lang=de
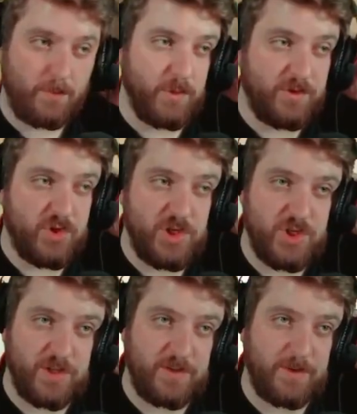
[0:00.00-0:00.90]
Müsste
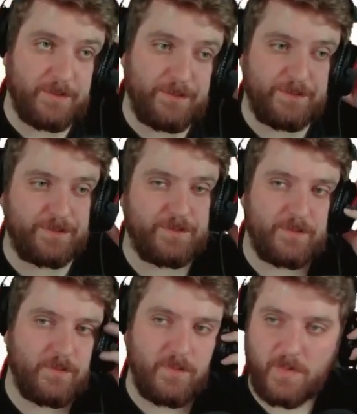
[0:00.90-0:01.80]
Stillstand sein.
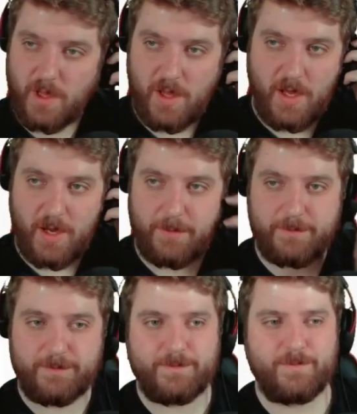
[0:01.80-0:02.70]

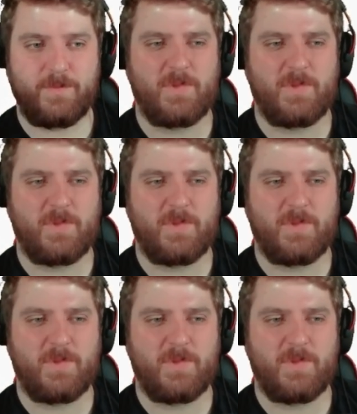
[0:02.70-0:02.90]
Ähm,